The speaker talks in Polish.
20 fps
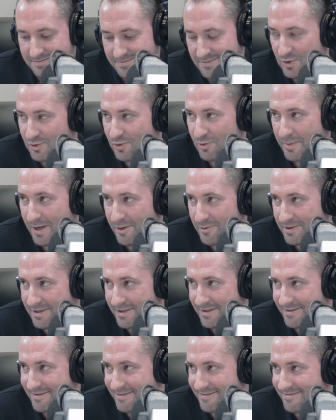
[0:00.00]

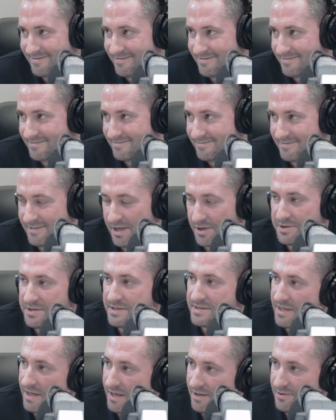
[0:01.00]
kubełki,
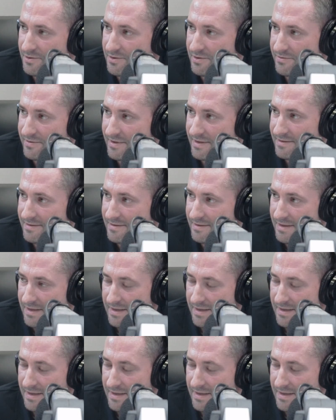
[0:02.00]
gaśnice halonowe.